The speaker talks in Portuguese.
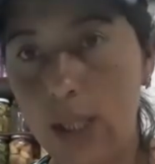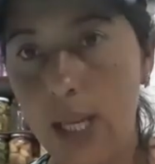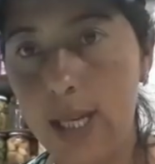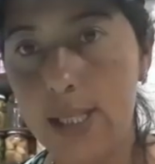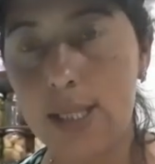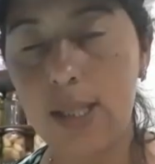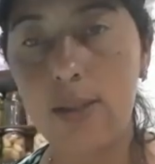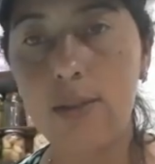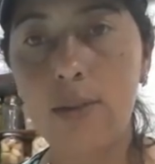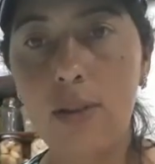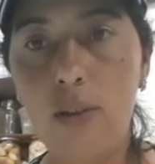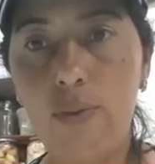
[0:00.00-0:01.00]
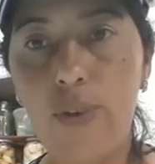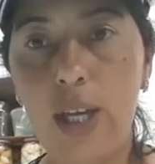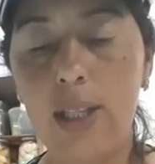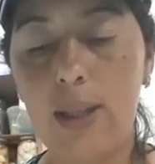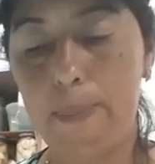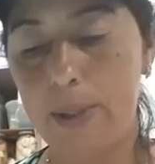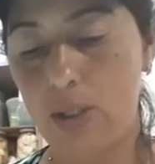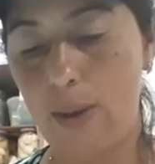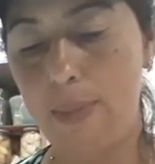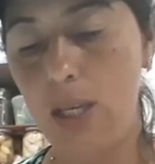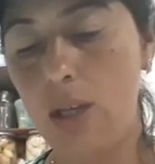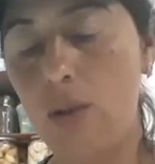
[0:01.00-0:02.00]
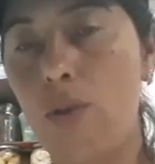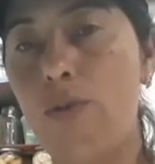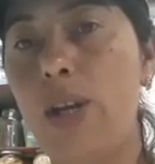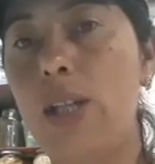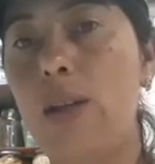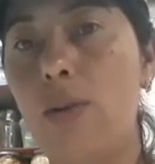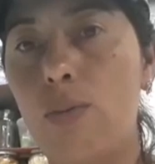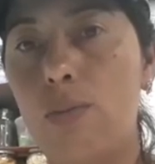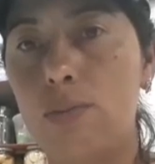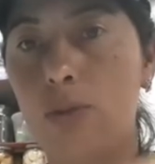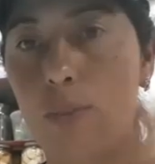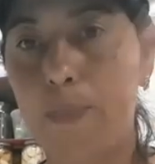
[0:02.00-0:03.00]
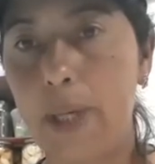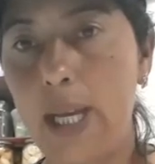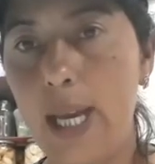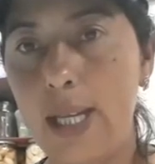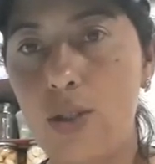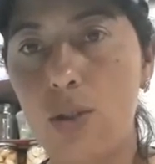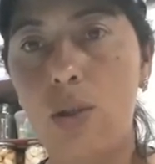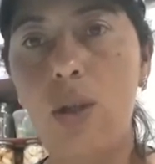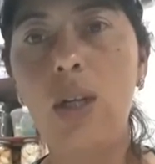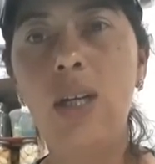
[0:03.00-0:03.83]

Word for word: desse e vende para os amigos, vende no, no prédio,